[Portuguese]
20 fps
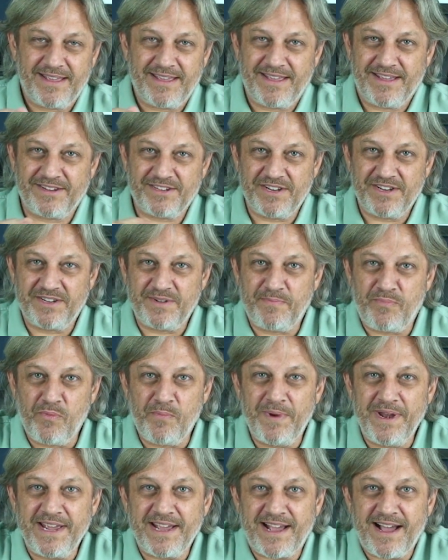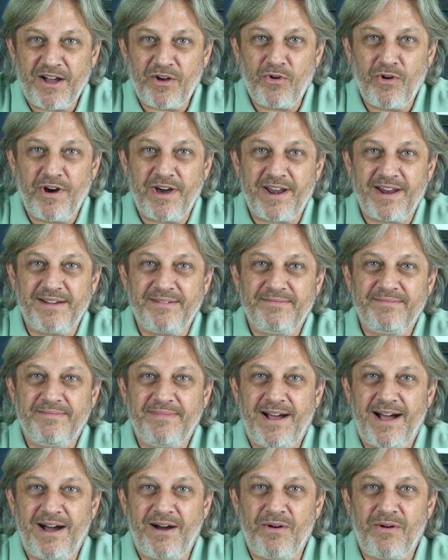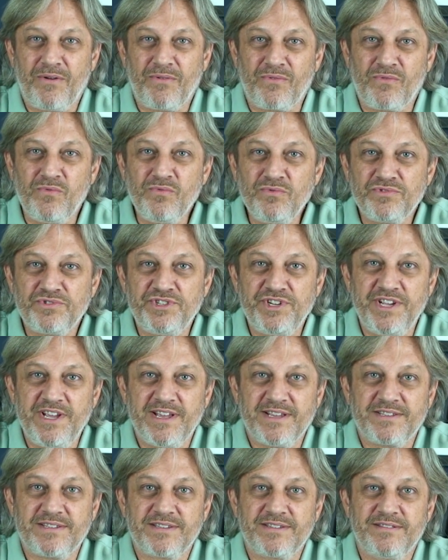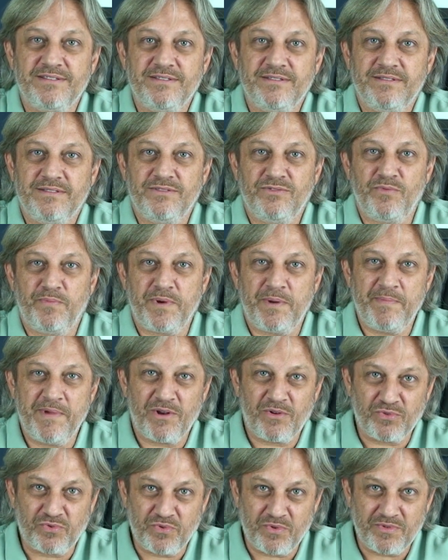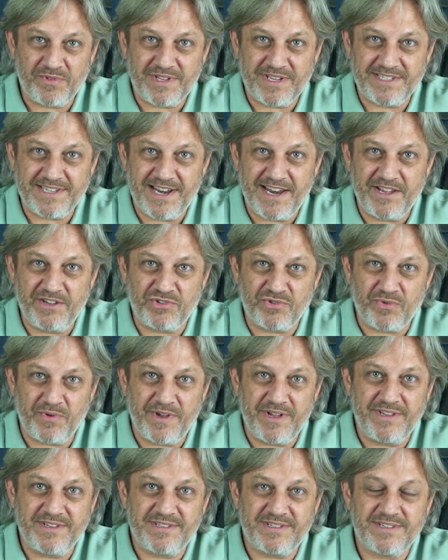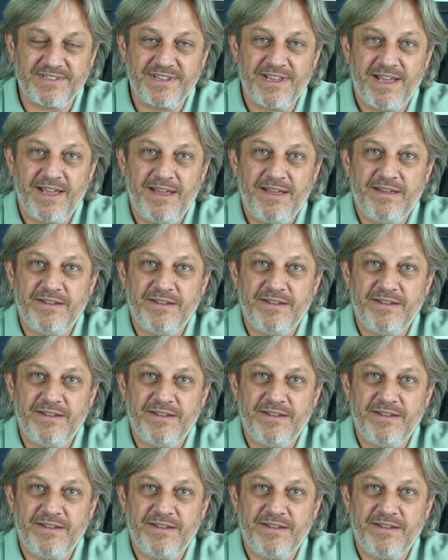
que a gente publica agora há alguns dias do primeiro turno das eleições